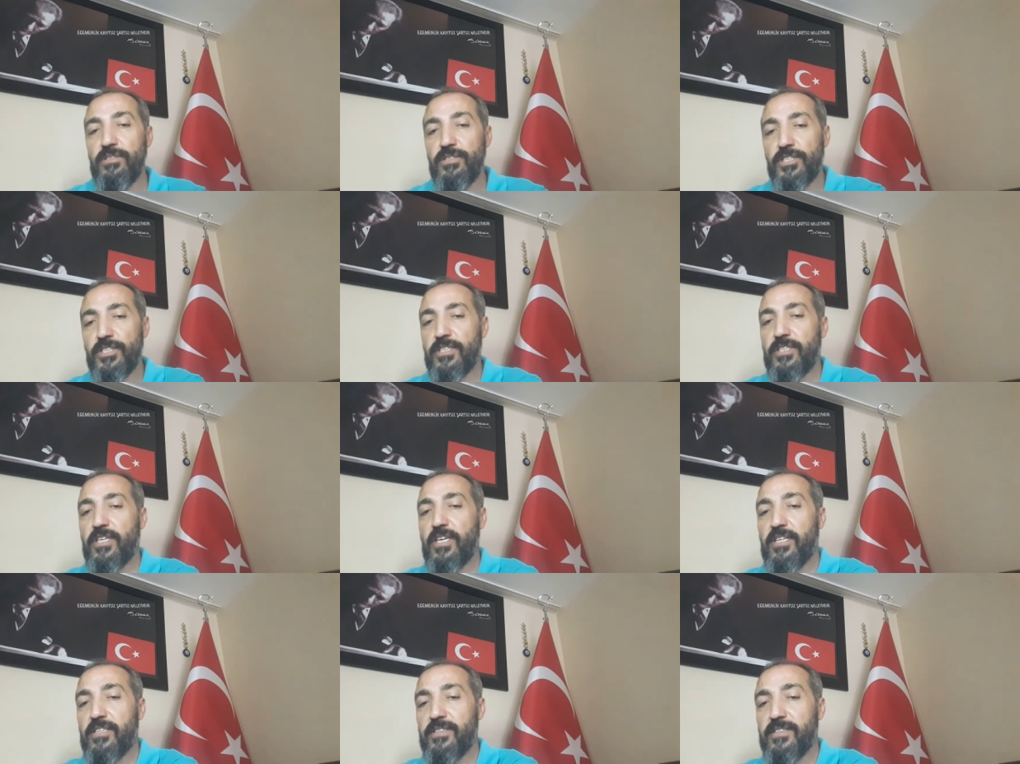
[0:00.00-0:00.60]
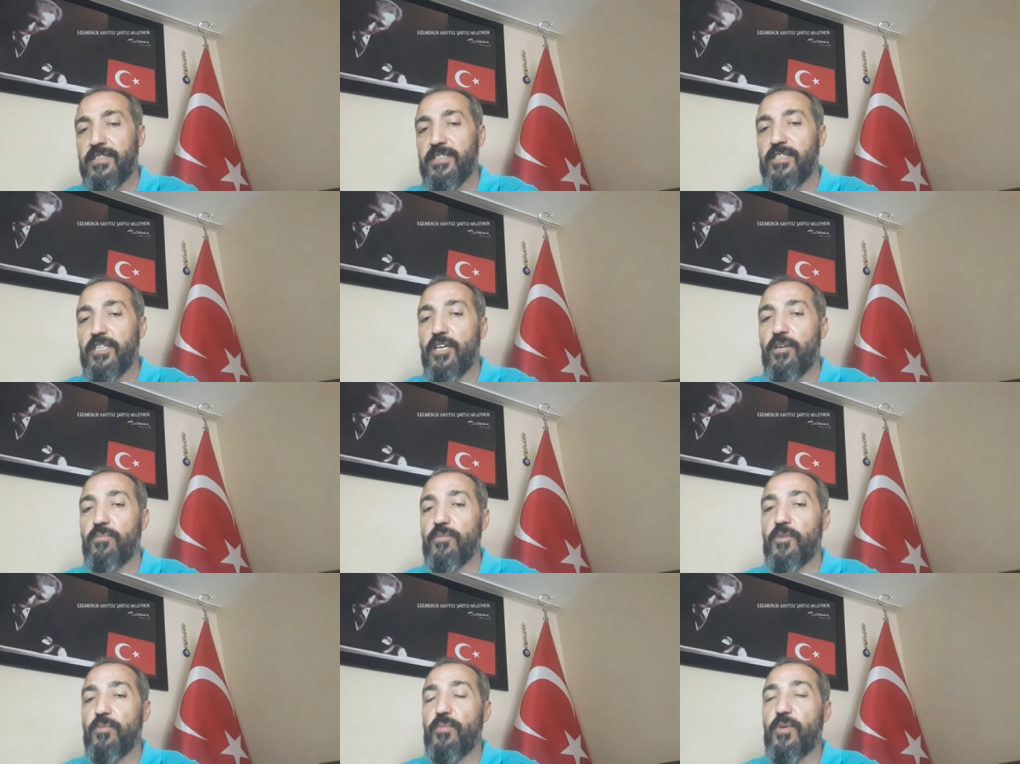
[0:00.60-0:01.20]
çıkarttık
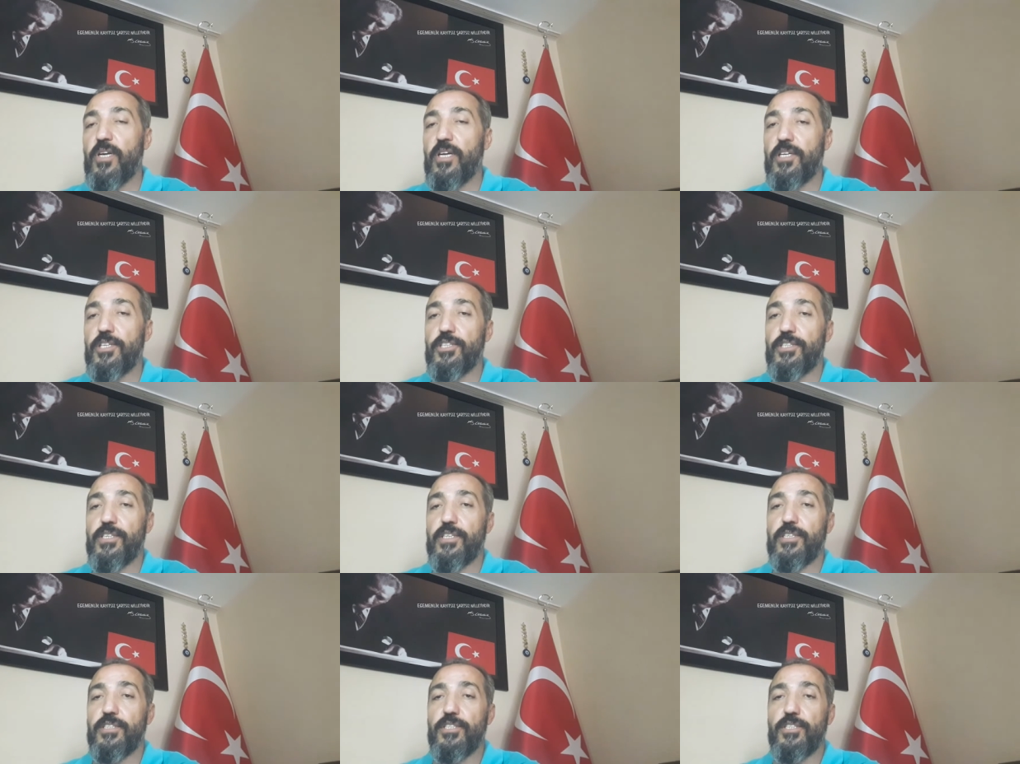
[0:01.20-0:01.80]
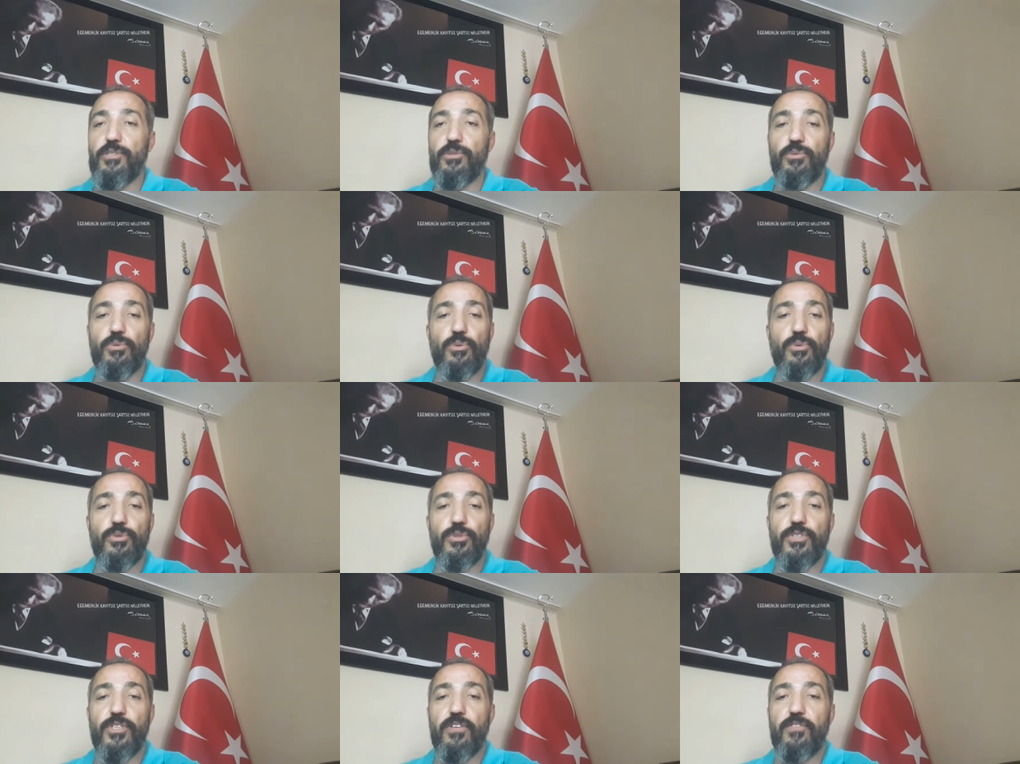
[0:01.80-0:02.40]
ama maaşlar,
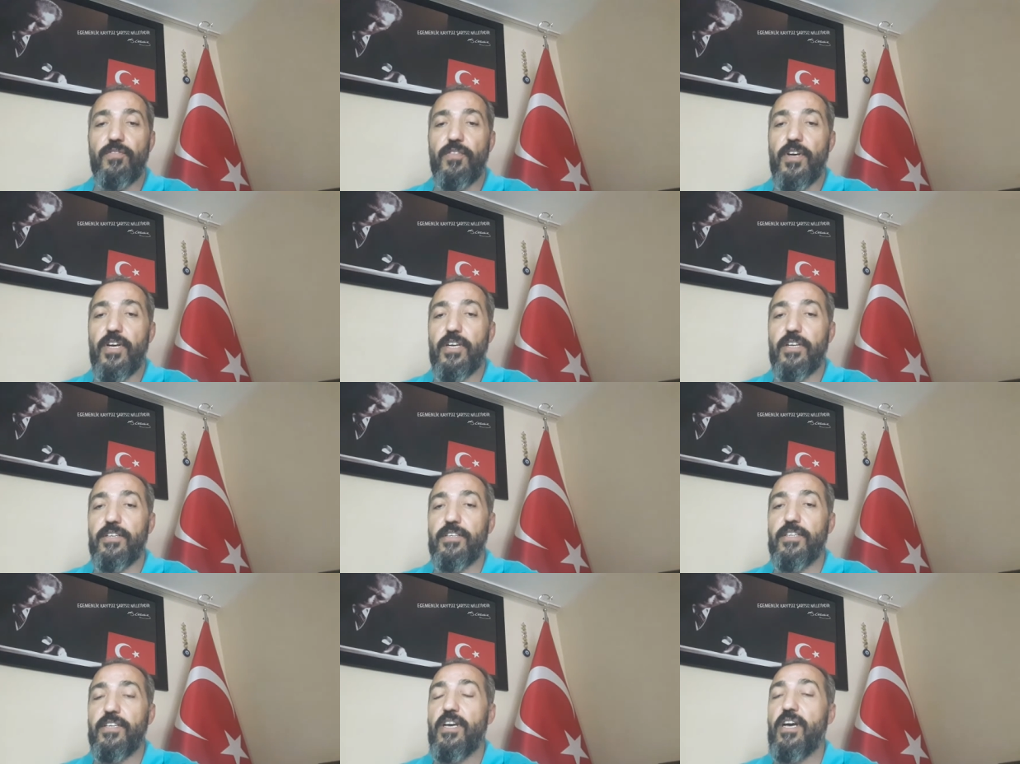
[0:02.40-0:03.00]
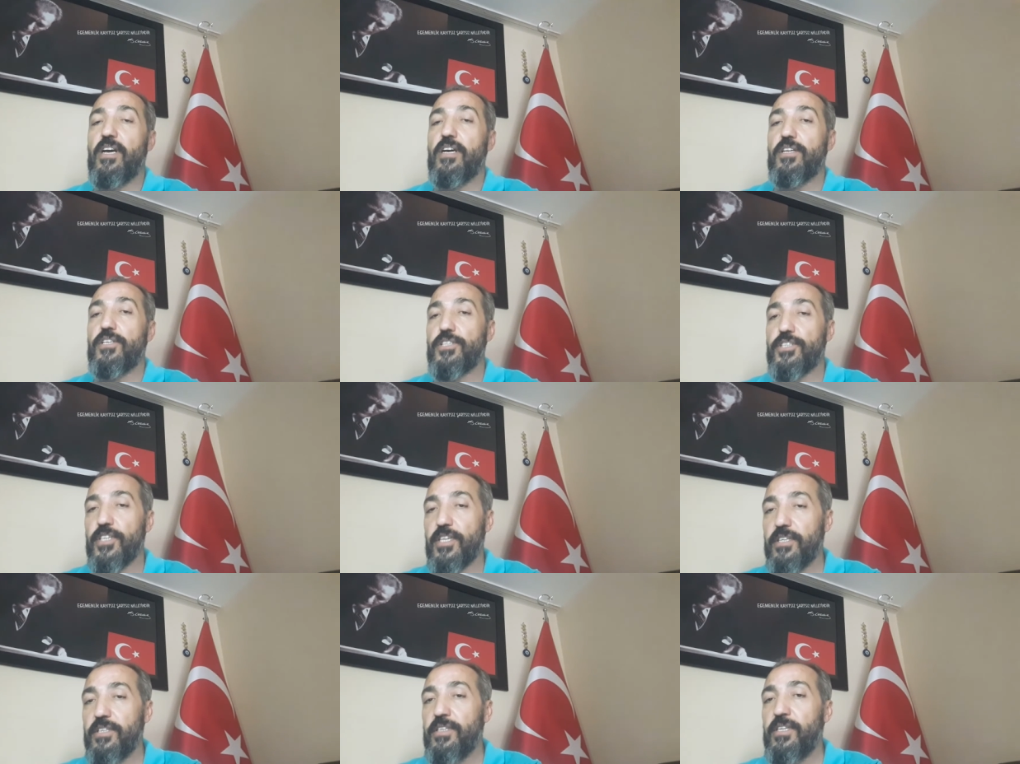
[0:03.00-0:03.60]
sigorta, vergi her
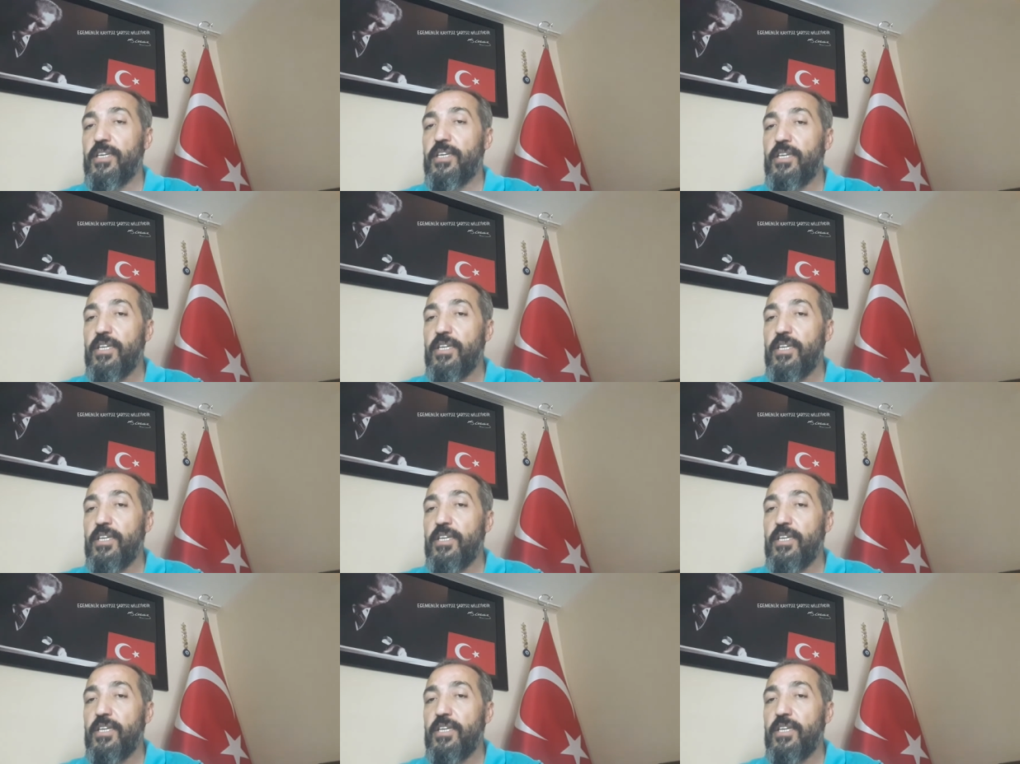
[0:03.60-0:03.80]
şey